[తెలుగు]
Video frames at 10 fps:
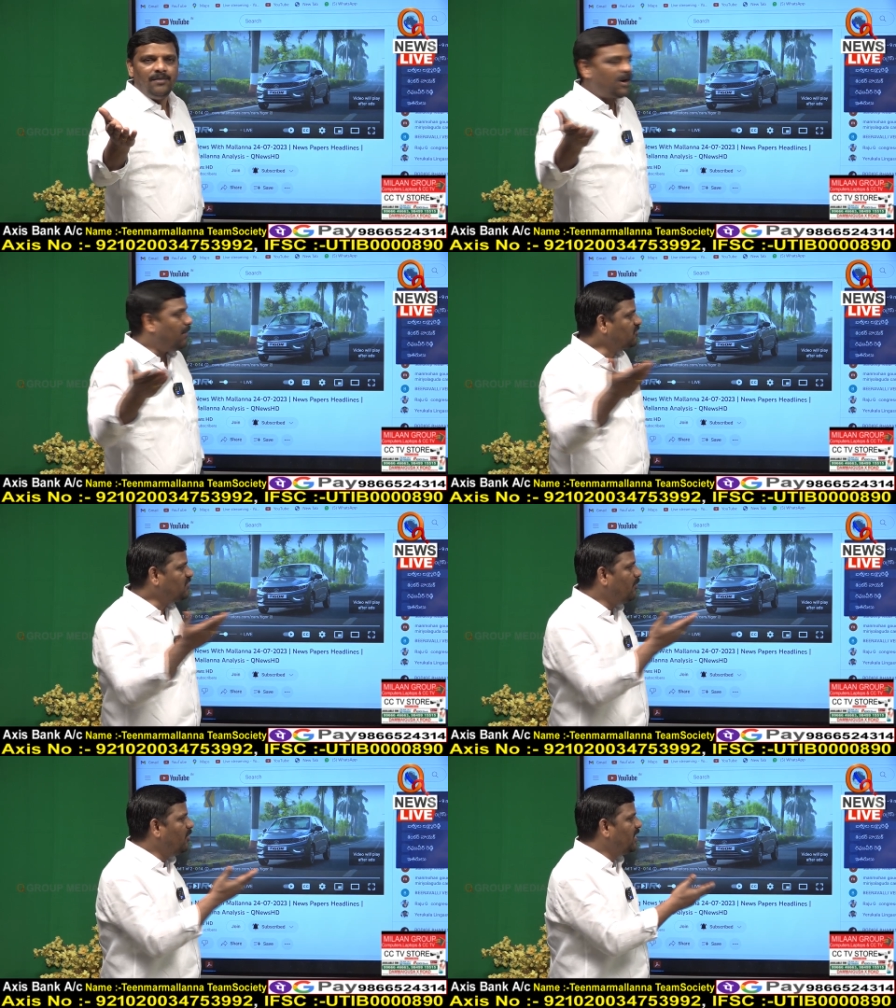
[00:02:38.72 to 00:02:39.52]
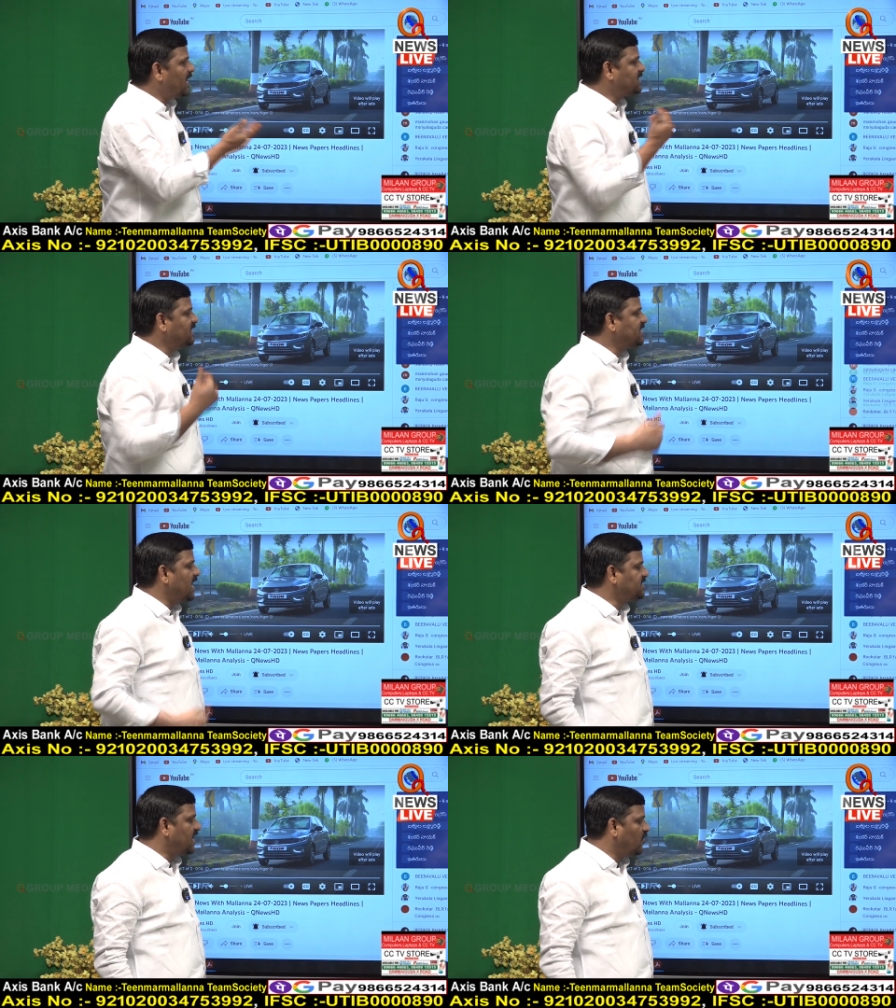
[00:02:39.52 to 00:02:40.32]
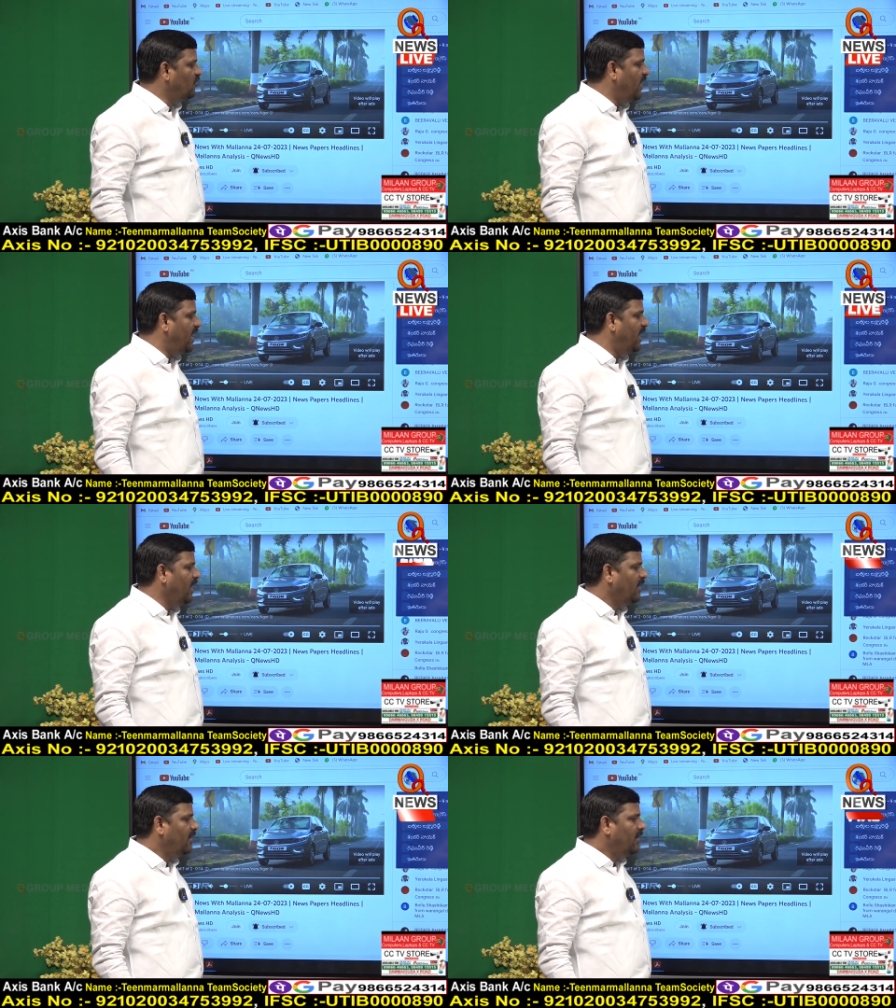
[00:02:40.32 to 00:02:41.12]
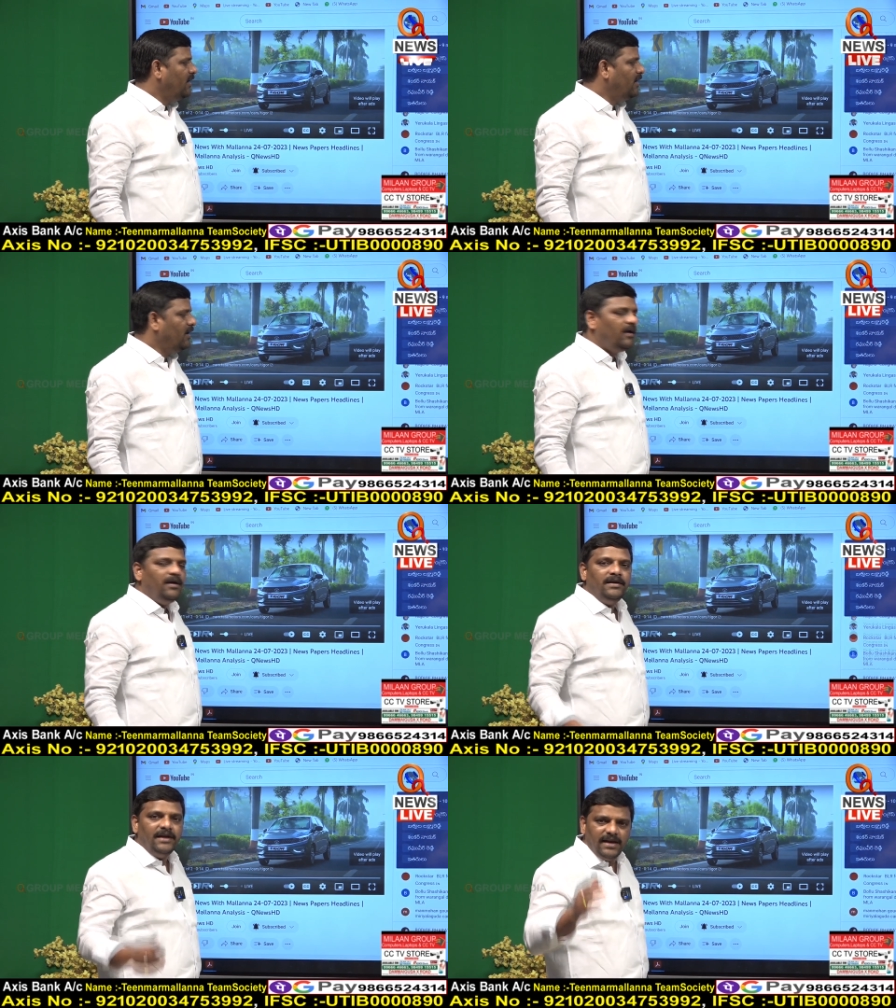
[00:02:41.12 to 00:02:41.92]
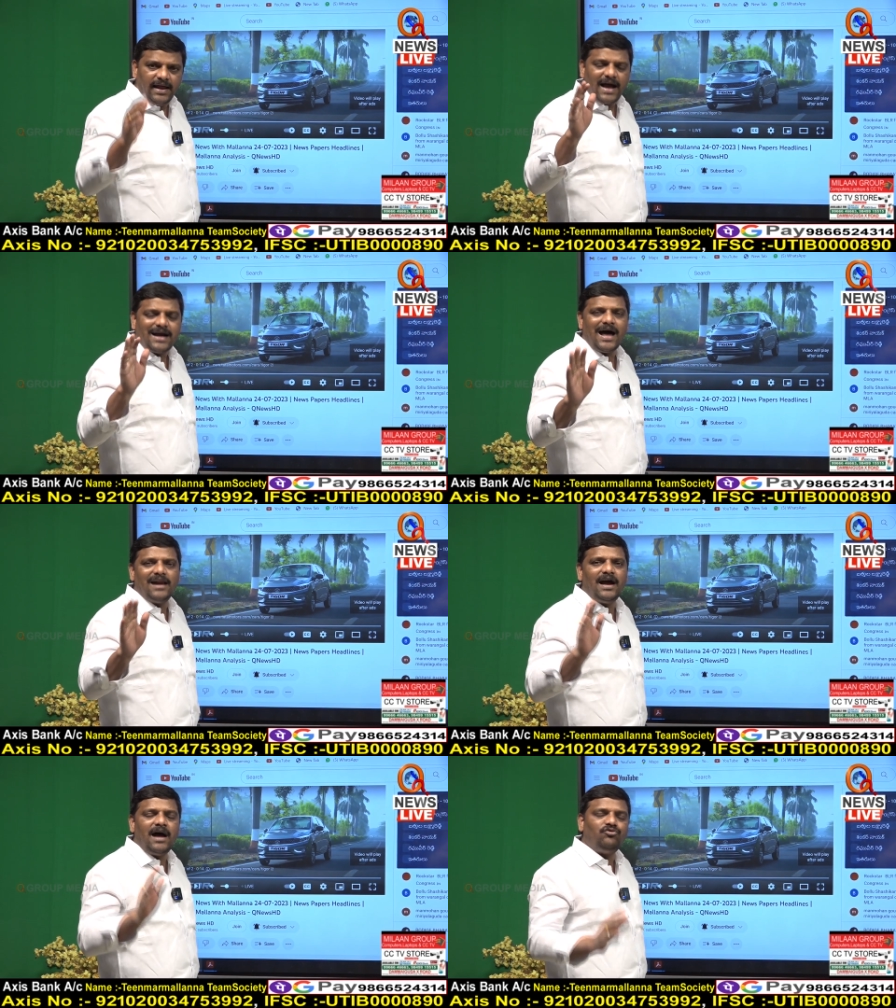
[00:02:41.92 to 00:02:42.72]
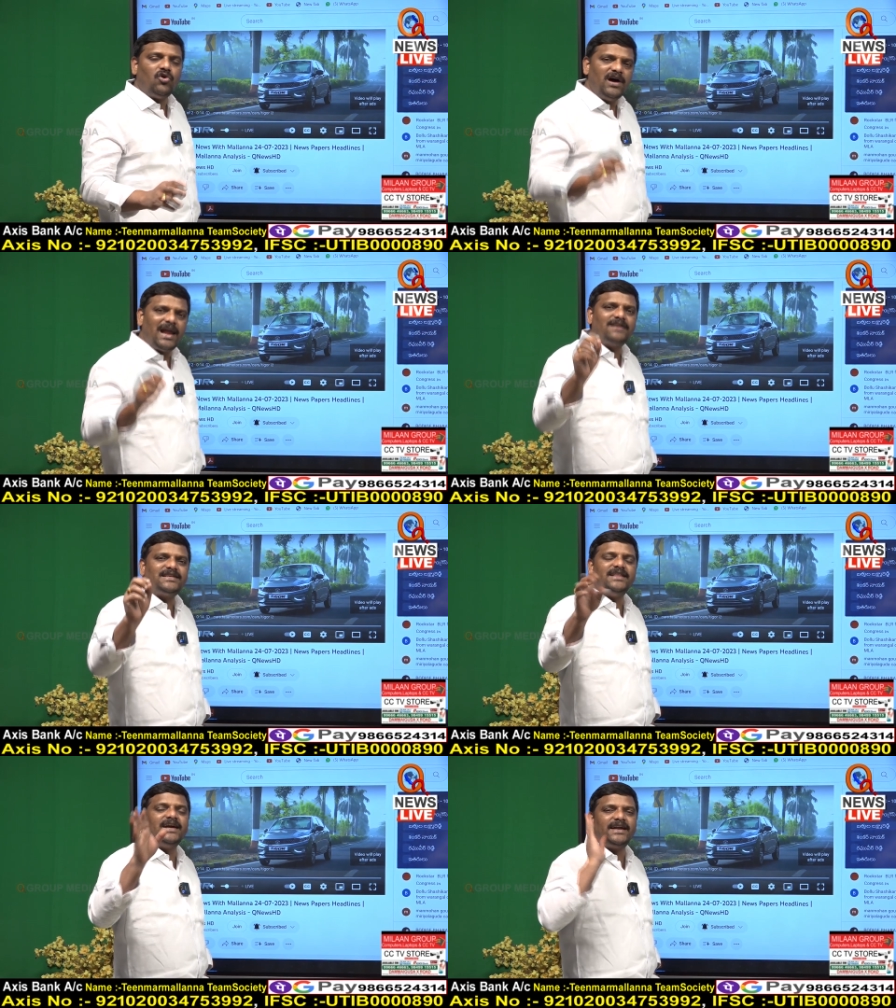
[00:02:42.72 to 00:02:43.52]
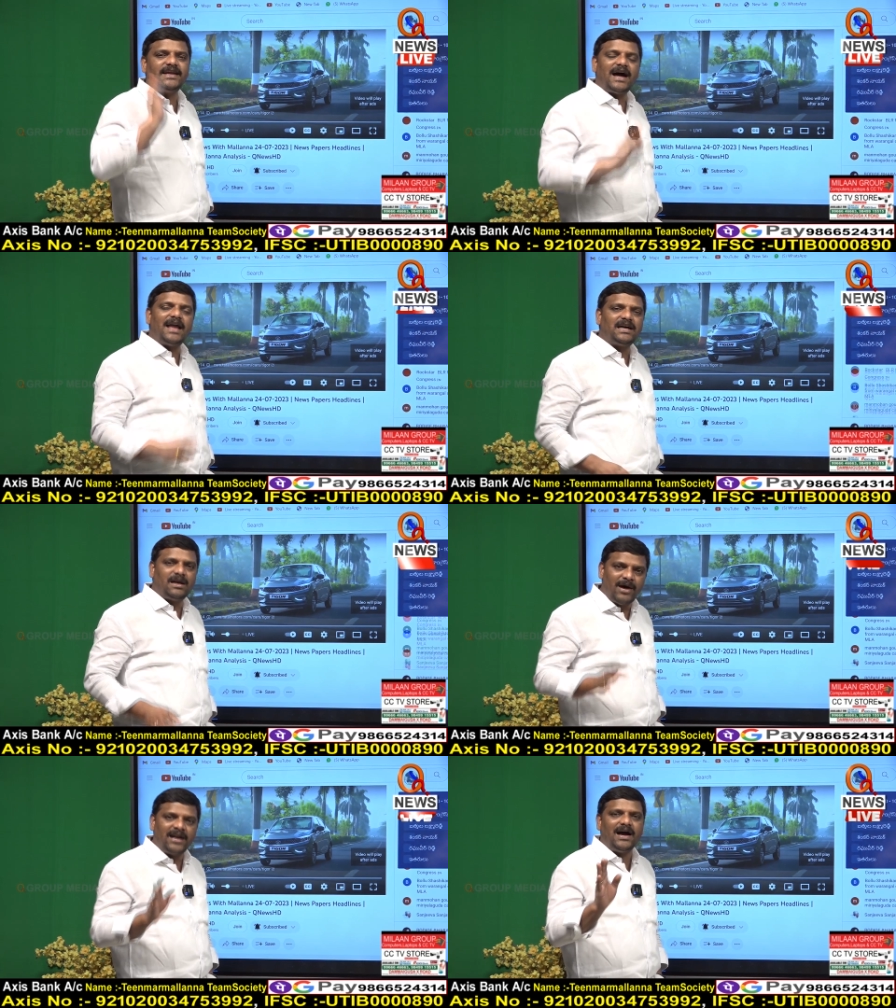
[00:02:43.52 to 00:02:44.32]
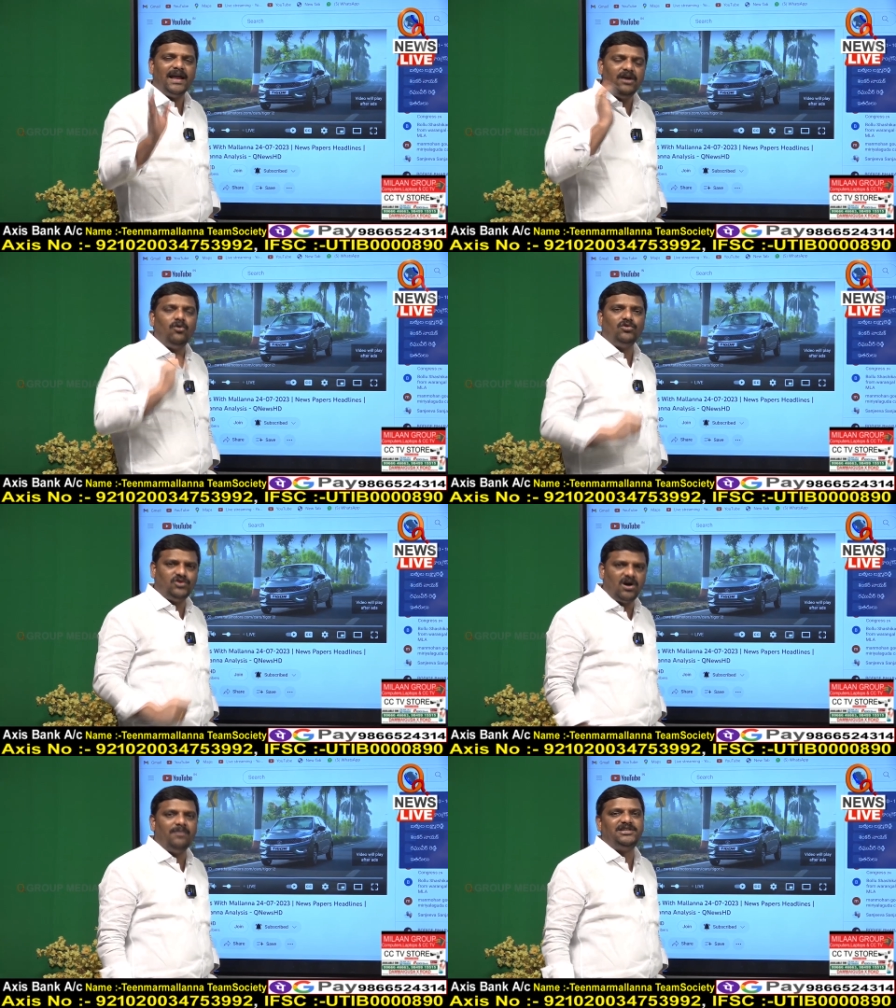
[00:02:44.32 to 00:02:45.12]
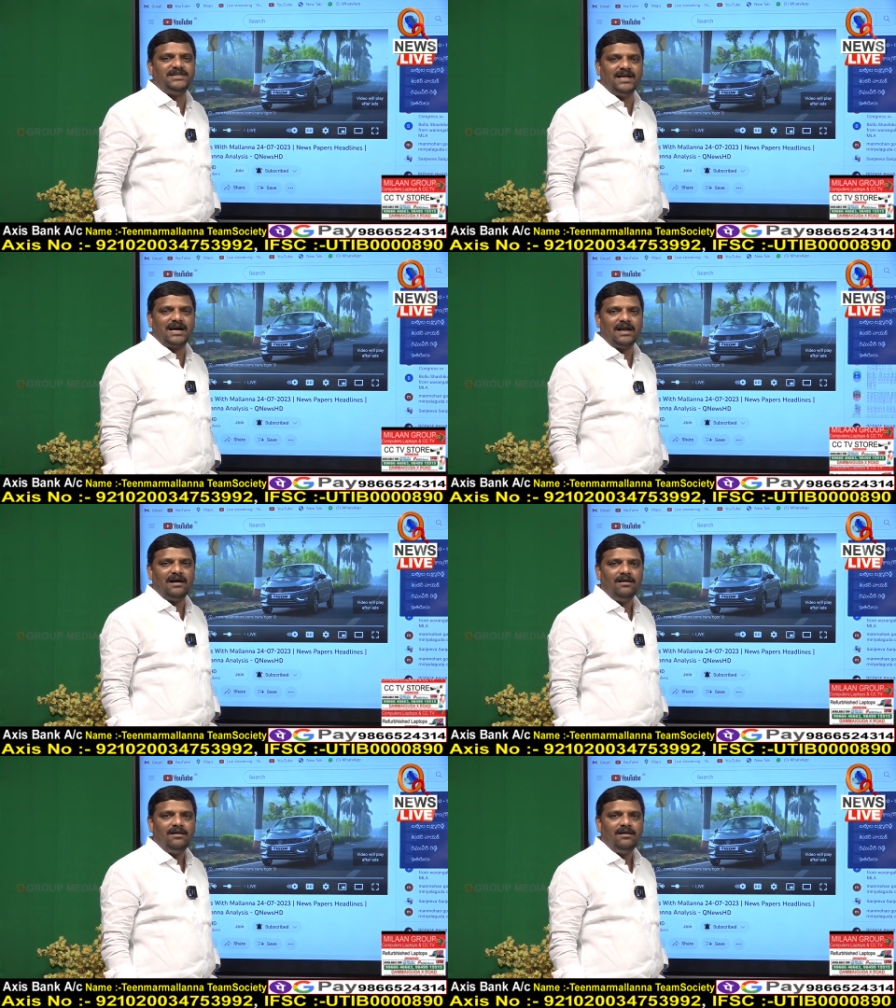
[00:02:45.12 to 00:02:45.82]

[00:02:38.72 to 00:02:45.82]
ప్రభుత్వ భూమిని రక్షించాల్సిన నువ్వే ఇన్ని రకాలుగా దొంగలకు సర్దిగట్టే కార్యక్రమానికి నీకు ఉద్యోగం ఇచ్చింది అక్కడ